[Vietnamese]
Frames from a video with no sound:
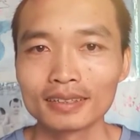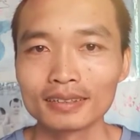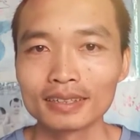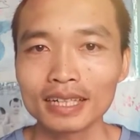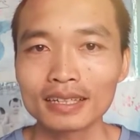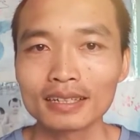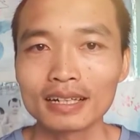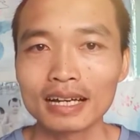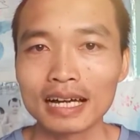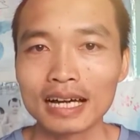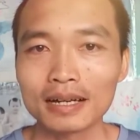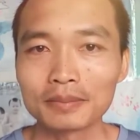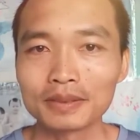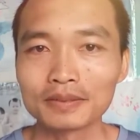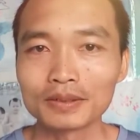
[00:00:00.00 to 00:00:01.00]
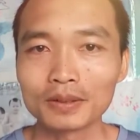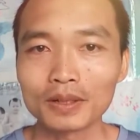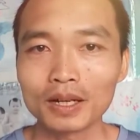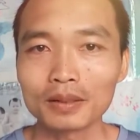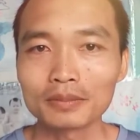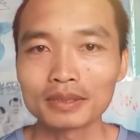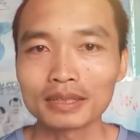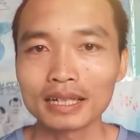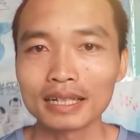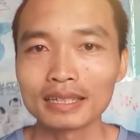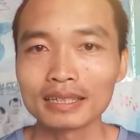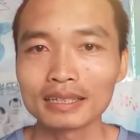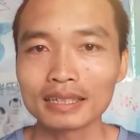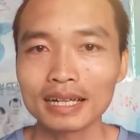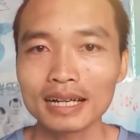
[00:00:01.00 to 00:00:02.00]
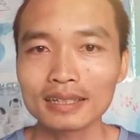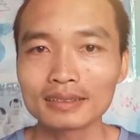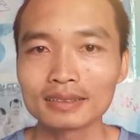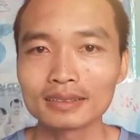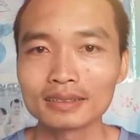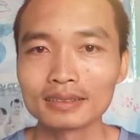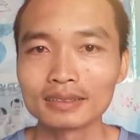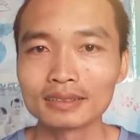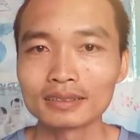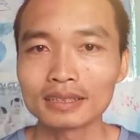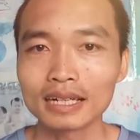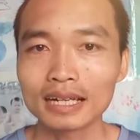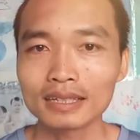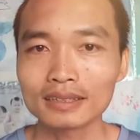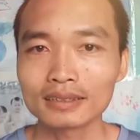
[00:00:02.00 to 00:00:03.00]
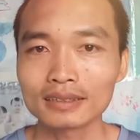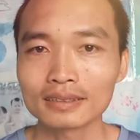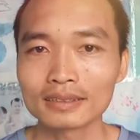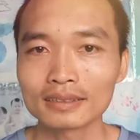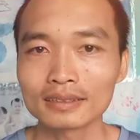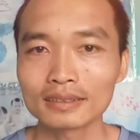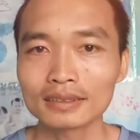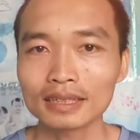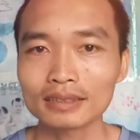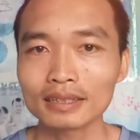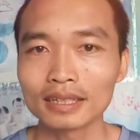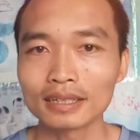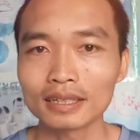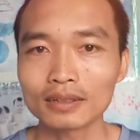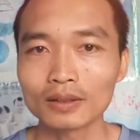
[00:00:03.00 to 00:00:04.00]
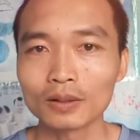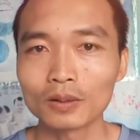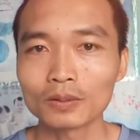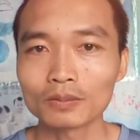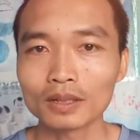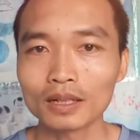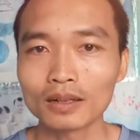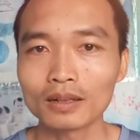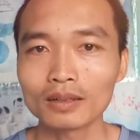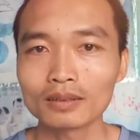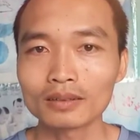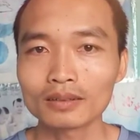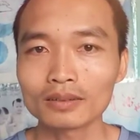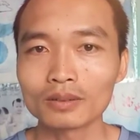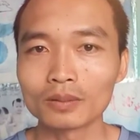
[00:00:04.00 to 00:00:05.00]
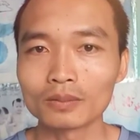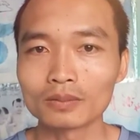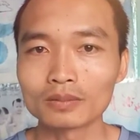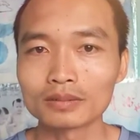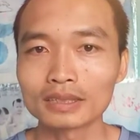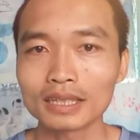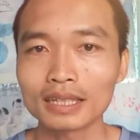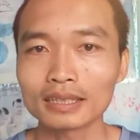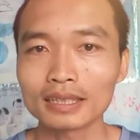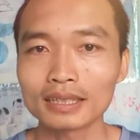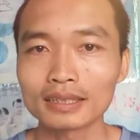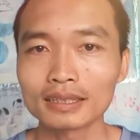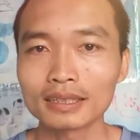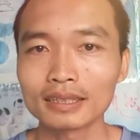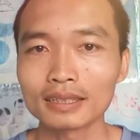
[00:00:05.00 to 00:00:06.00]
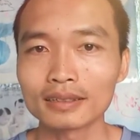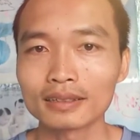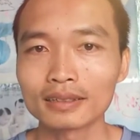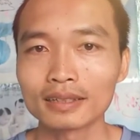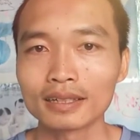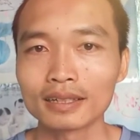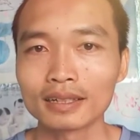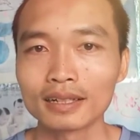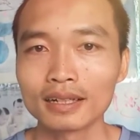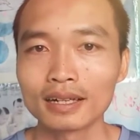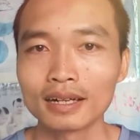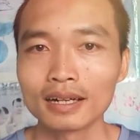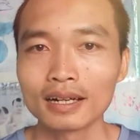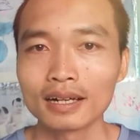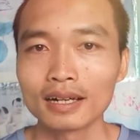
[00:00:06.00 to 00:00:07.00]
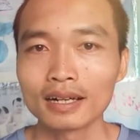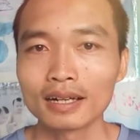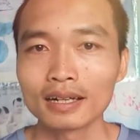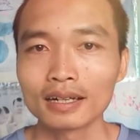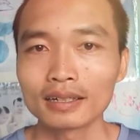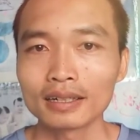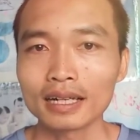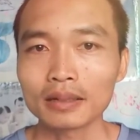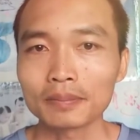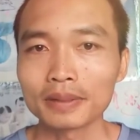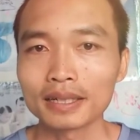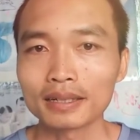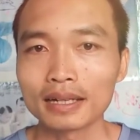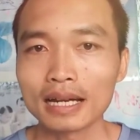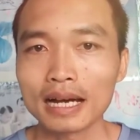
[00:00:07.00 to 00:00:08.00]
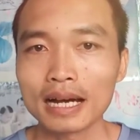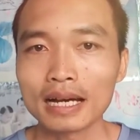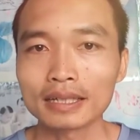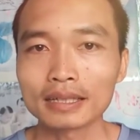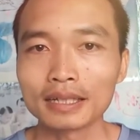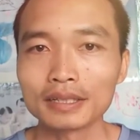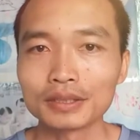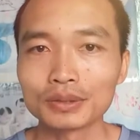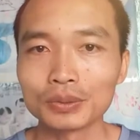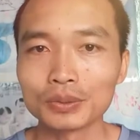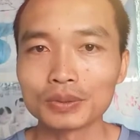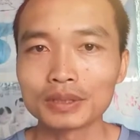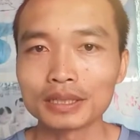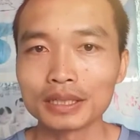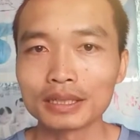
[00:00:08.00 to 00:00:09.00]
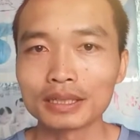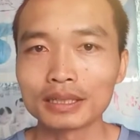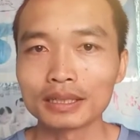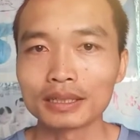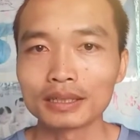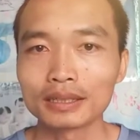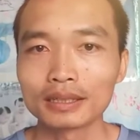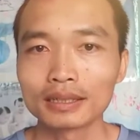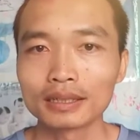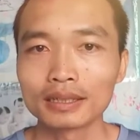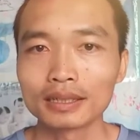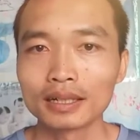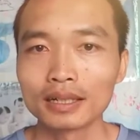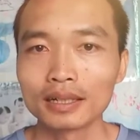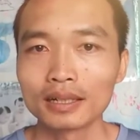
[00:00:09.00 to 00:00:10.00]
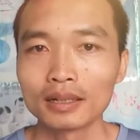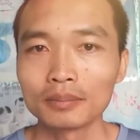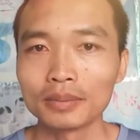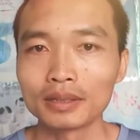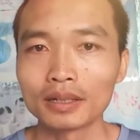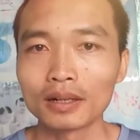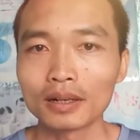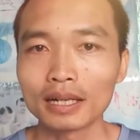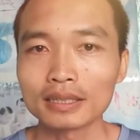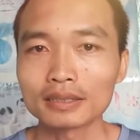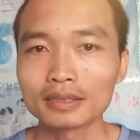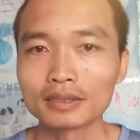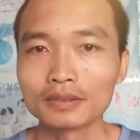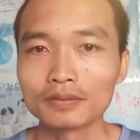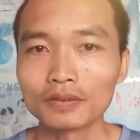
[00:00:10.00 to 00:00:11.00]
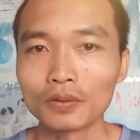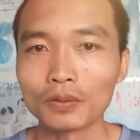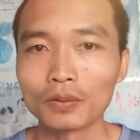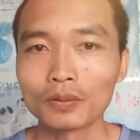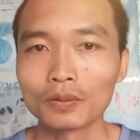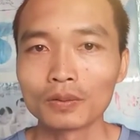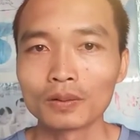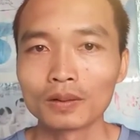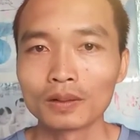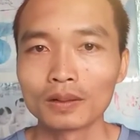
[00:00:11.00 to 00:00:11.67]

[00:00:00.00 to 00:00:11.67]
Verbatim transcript: Thứ nhất là mình vô đó mình thấy các sư, các các thầy, các cô trong đó cũng rất là thân thiện. Đặc biệt là thầy chủ trì, mình gọi là sư phụ,